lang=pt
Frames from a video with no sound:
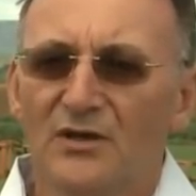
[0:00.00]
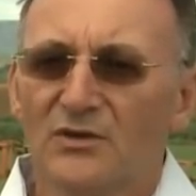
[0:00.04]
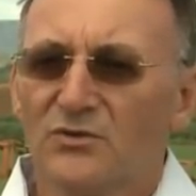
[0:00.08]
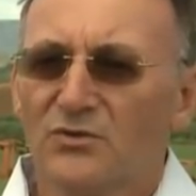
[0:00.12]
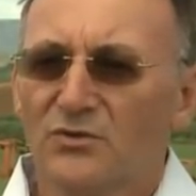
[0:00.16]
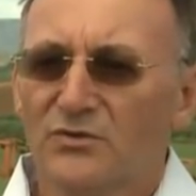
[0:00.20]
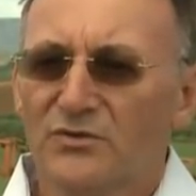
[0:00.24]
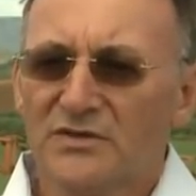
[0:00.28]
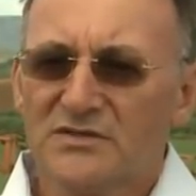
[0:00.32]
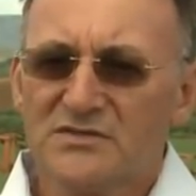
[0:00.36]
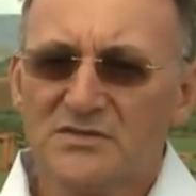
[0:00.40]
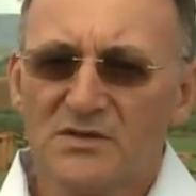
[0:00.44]

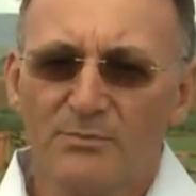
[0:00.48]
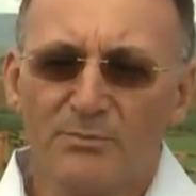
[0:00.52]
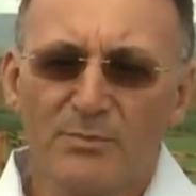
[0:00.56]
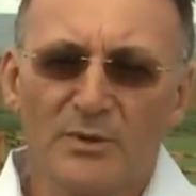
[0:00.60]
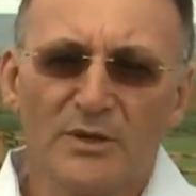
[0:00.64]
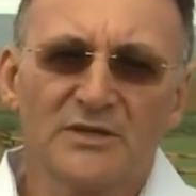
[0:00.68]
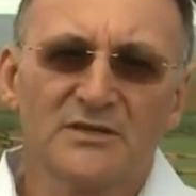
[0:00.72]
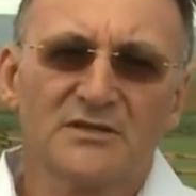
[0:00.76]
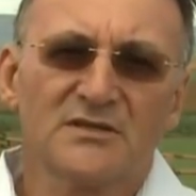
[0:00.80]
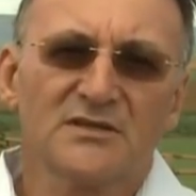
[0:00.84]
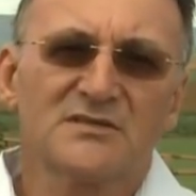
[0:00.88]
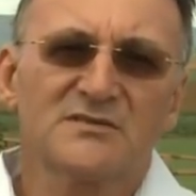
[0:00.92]
Com isso, a
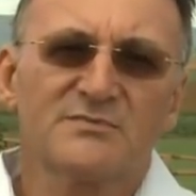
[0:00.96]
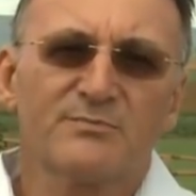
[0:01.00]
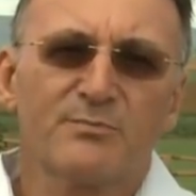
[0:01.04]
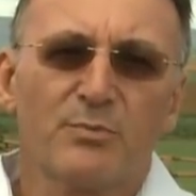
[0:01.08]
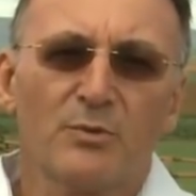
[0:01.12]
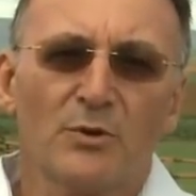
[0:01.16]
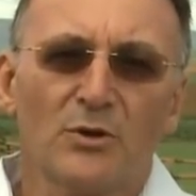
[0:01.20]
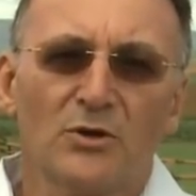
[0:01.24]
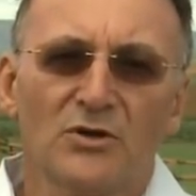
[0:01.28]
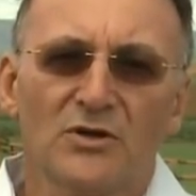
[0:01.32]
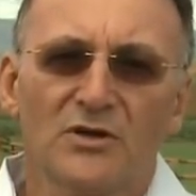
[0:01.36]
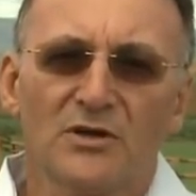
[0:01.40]
planta
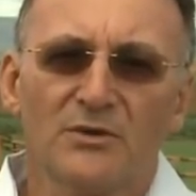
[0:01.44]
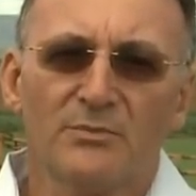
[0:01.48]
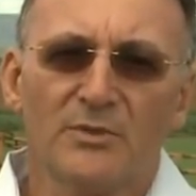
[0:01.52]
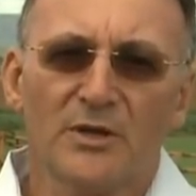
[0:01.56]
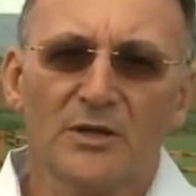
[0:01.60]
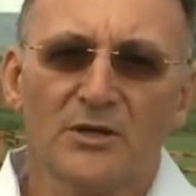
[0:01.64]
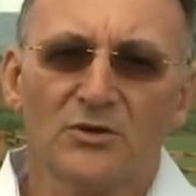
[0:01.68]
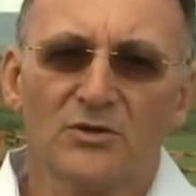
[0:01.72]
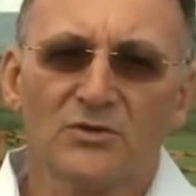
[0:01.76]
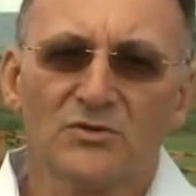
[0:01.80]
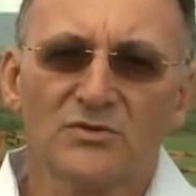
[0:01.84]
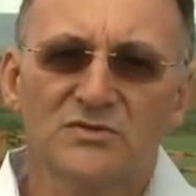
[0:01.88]
explora
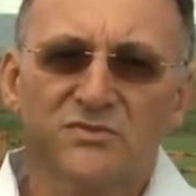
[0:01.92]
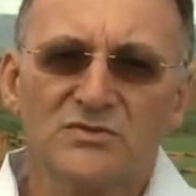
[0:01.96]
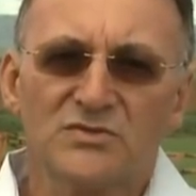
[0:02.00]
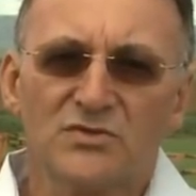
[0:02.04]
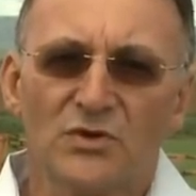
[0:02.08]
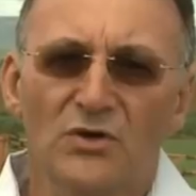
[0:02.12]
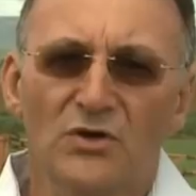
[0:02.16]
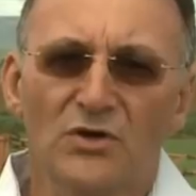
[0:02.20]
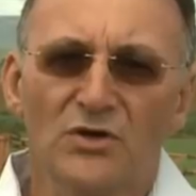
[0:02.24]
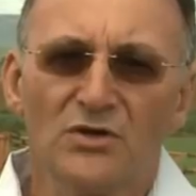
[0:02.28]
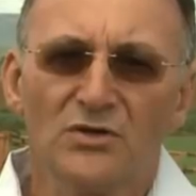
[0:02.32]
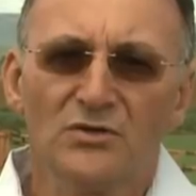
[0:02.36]
melhor o
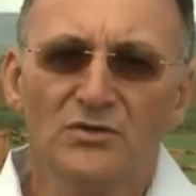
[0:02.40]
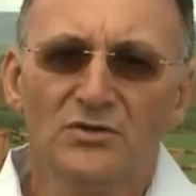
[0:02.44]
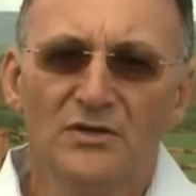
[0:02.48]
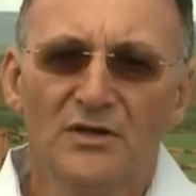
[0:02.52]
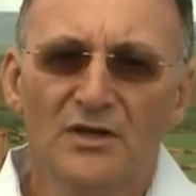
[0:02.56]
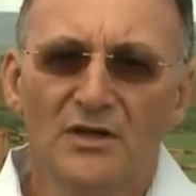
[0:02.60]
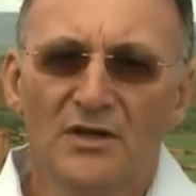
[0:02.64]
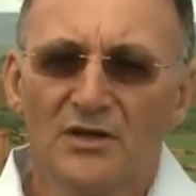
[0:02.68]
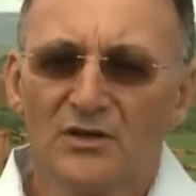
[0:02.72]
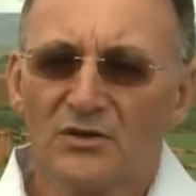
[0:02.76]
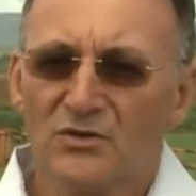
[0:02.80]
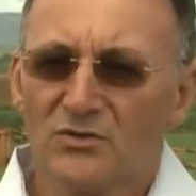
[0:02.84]
solo,
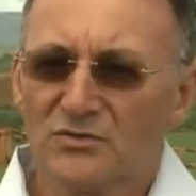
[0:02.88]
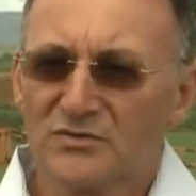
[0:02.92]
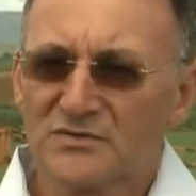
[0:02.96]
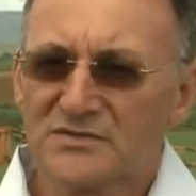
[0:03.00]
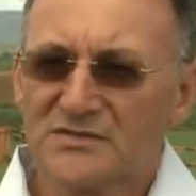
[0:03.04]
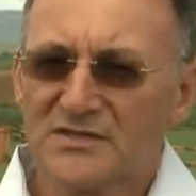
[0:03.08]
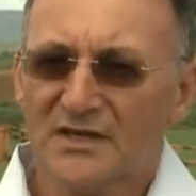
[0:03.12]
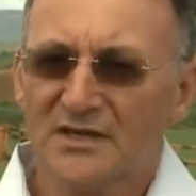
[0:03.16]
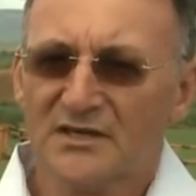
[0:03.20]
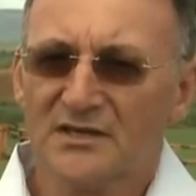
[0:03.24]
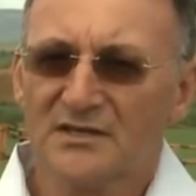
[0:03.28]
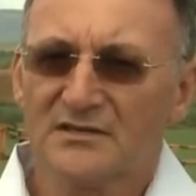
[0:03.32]

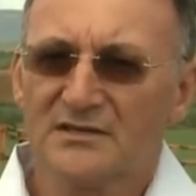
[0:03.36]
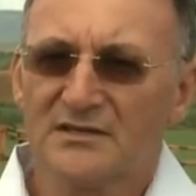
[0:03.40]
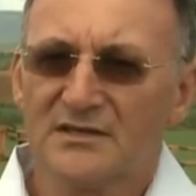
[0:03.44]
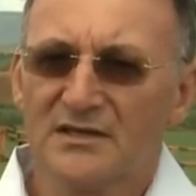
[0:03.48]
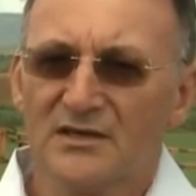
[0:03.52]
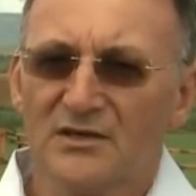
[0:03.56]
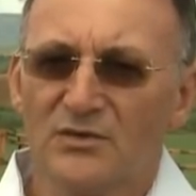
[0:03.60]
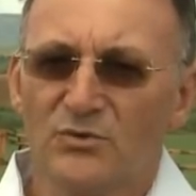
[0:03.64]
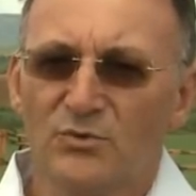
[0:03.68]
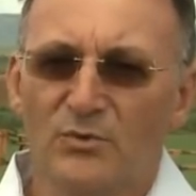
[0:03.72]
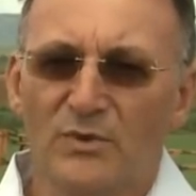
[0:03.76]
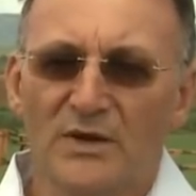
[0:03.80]
consegue
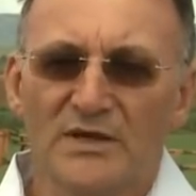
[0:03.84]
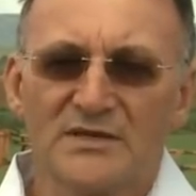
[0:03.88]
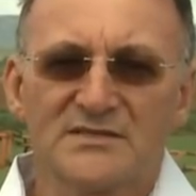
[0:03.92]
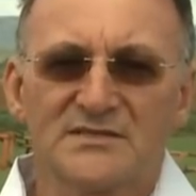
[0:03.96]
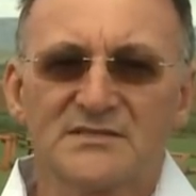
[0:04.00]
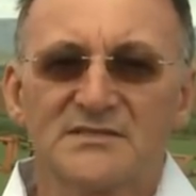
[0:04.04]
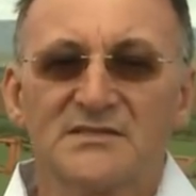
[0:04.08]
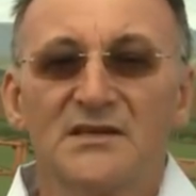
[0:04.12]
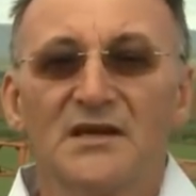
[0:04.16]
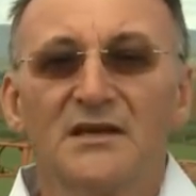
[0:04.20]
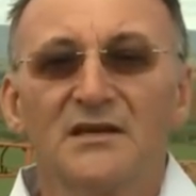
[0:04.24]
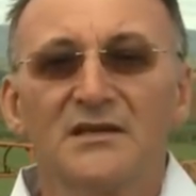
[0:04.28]
ter uma
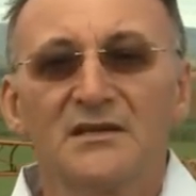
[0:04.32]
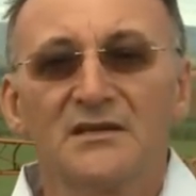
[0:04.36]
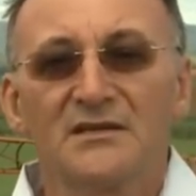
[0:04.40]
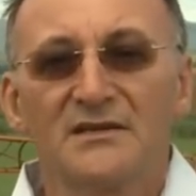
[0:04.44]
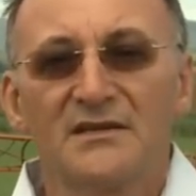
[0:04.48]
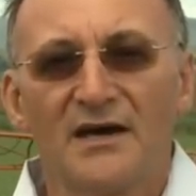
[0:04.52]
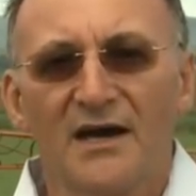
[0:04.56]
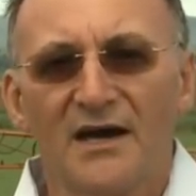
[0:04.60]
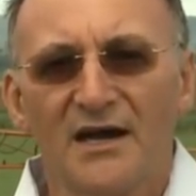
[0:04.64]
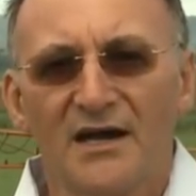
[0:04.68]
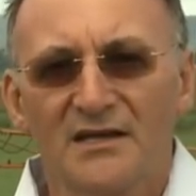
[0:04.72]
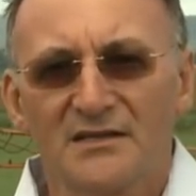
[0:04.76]

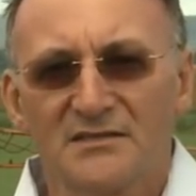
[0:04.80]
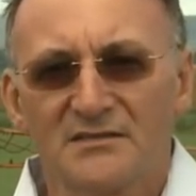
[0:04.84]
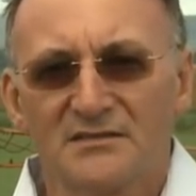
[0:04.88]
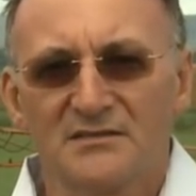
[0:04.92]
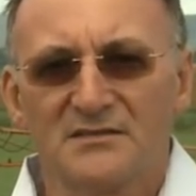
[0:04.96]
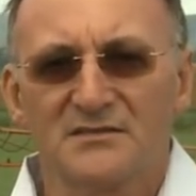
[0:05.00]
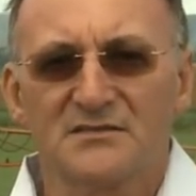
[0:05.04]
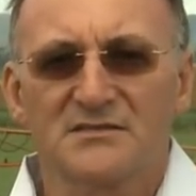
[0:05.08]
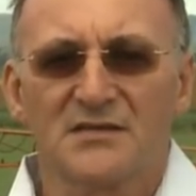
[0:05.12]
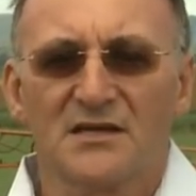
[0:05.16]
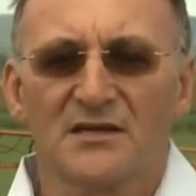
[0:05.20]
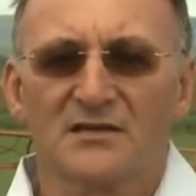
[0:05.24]
sanidade,
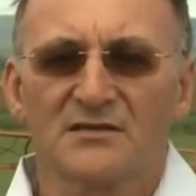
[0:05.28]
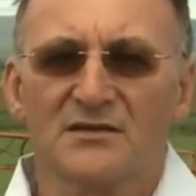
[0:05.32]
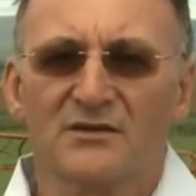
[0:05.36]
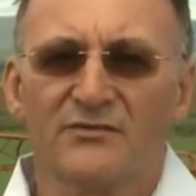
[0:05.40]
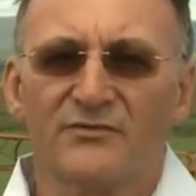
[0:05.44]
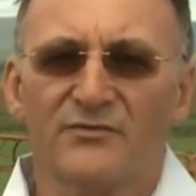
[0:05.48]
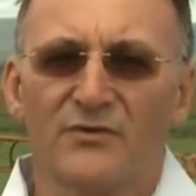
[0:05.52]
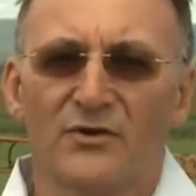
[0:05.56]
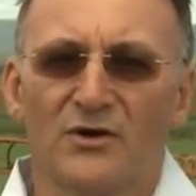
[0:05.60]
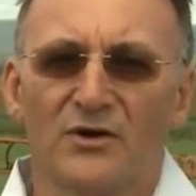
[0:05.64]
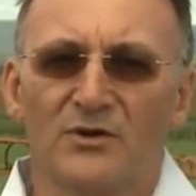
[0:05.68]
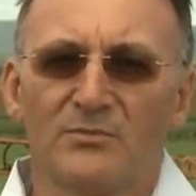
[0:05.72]
de
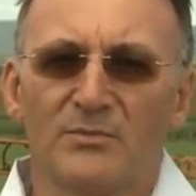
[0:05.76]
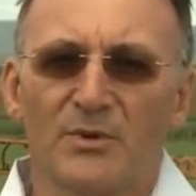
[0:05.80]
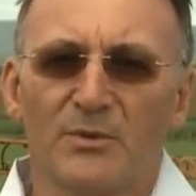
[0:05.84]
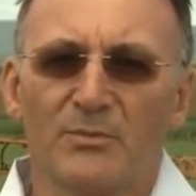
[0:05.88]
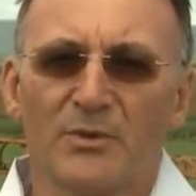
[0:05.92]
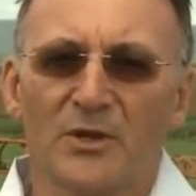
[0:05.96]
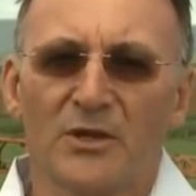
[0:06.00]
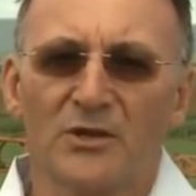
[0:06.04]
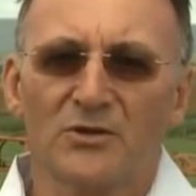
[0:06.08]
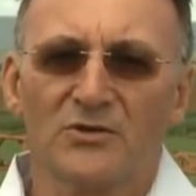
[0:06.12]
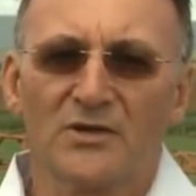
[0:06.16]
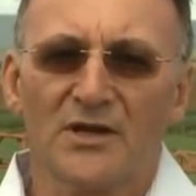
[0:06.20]
certa forma,
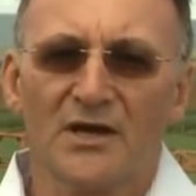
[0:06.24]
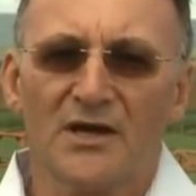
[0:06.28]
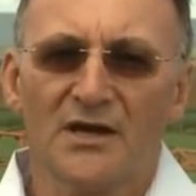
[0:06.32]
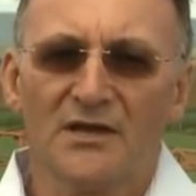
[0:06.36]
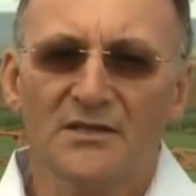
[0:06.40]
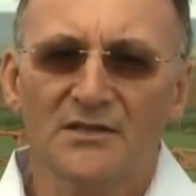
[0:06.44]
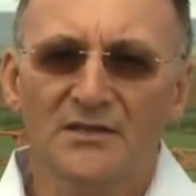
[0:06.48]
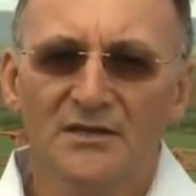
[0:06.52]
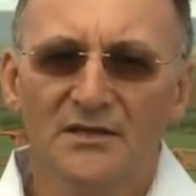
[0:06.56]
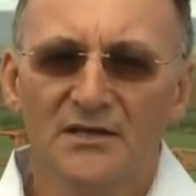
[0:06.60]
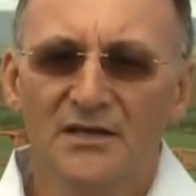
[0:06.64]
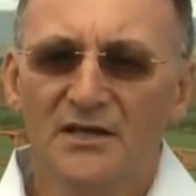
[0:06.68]

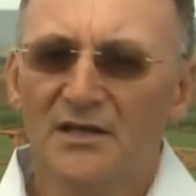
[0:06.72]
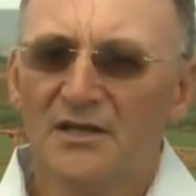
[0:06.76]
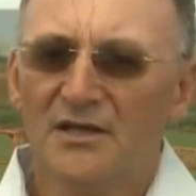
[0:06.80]
melhorada